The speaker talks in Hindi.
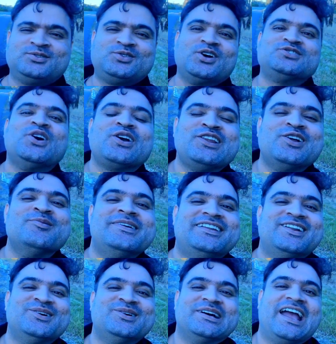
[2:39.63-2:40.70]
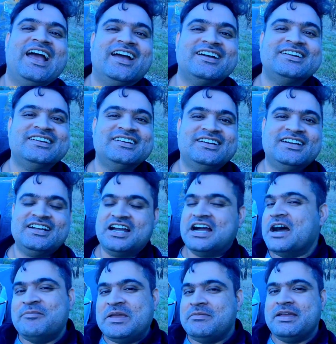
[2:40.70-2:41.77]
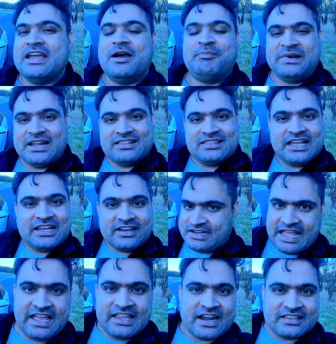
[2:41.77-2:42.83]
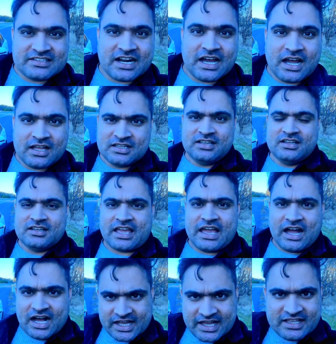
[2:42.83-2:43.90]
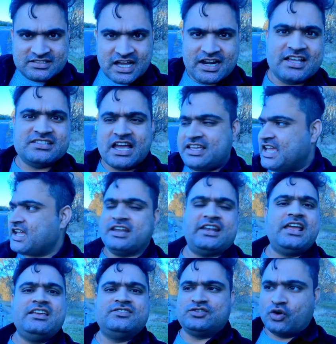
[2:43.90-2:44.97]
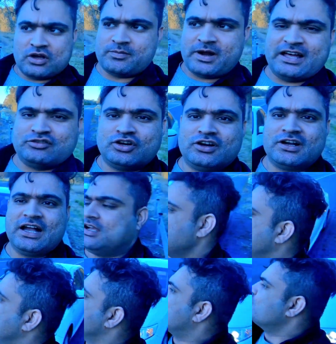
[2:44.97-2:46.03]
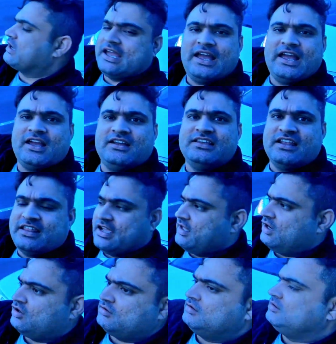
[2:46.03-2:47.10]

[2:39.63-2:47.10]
200 किलोमीटर हो गया अभी भी अपना दिल नहीं रज रहा कि आगे जाना चाहिए कि नहीं शोर बहुत होगा क्योंकि ये देख रहे हो